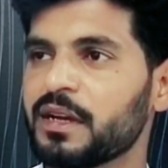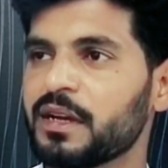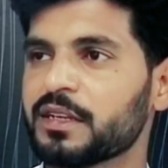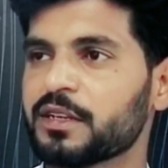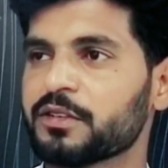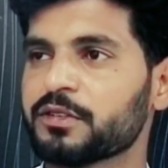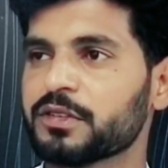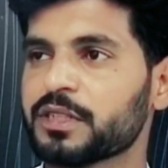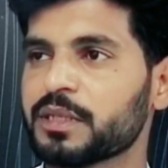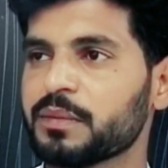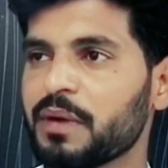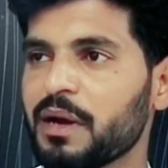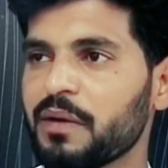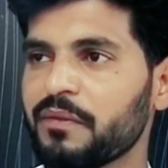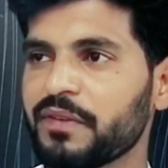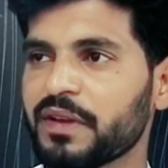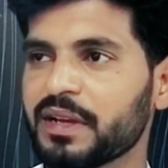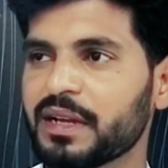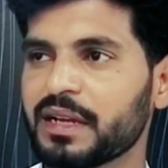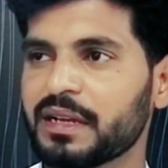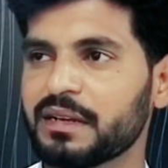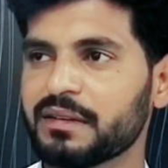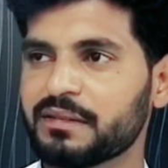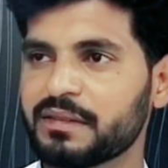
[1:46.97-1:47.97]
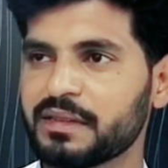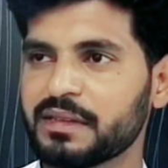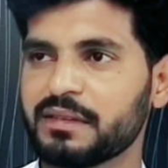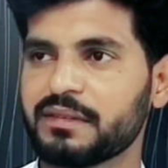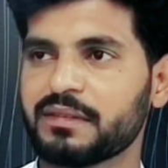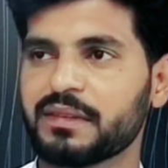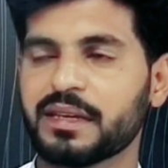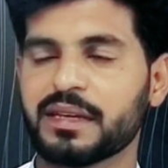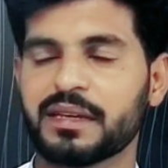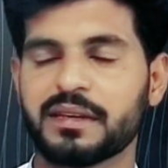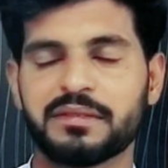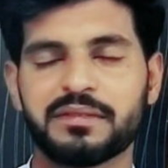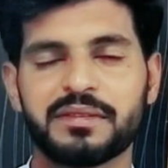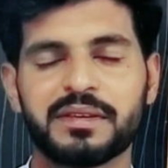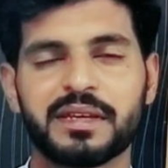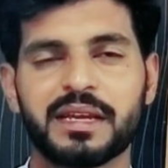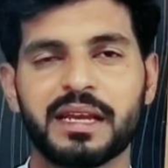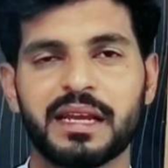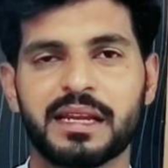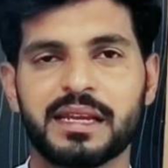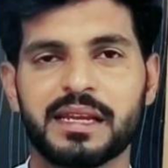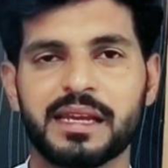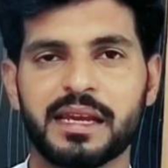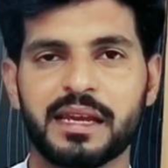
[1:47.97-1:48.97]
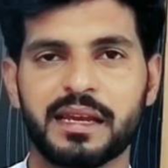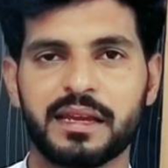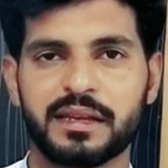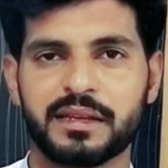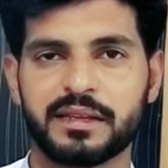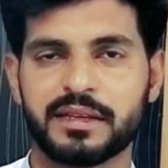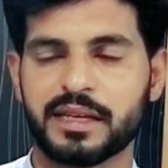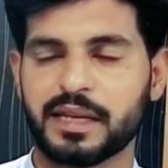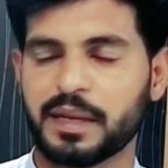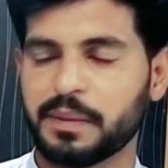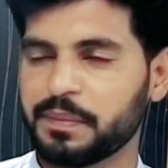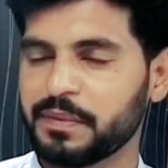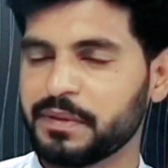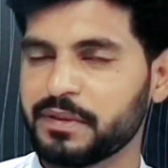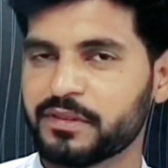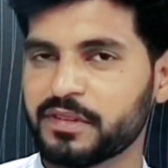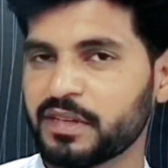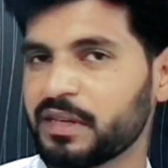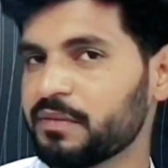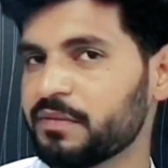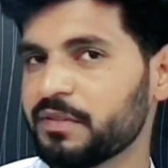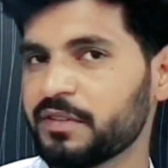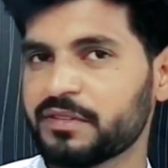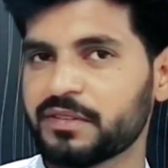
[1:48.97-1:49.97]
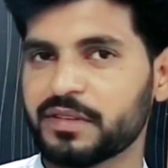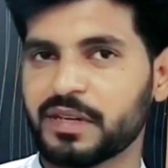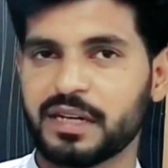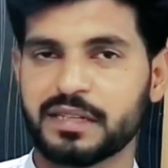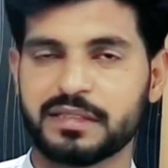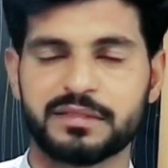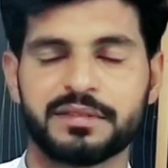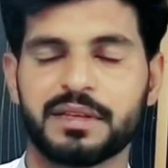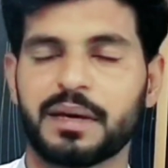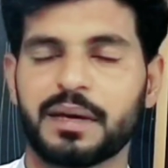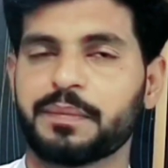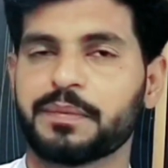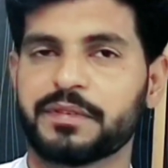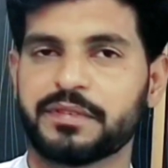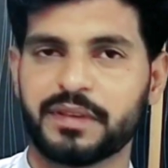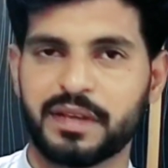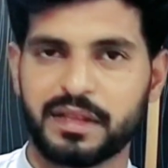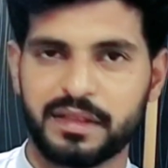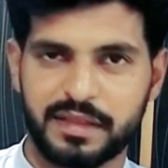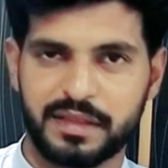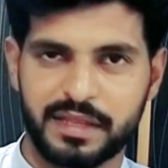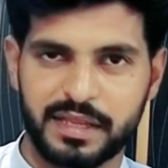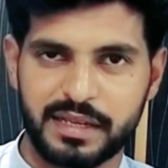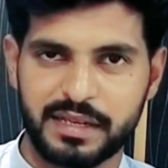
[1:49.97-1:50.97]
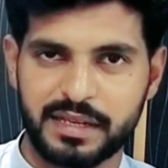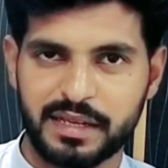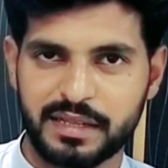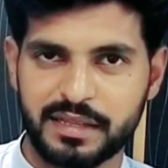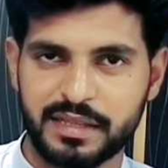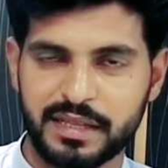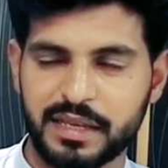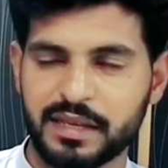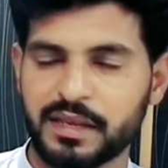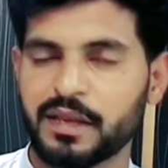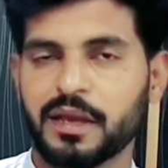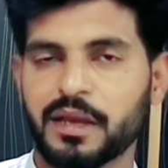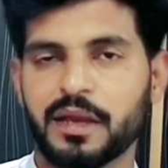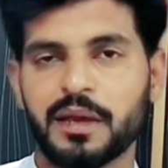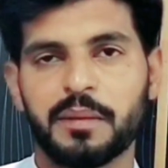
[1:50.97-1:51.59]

ये जो तमाम वैकेंसीज़ हैं इसी के लिए ये अपनी सर्विस चार्जेस आपके साथ तय करते हैं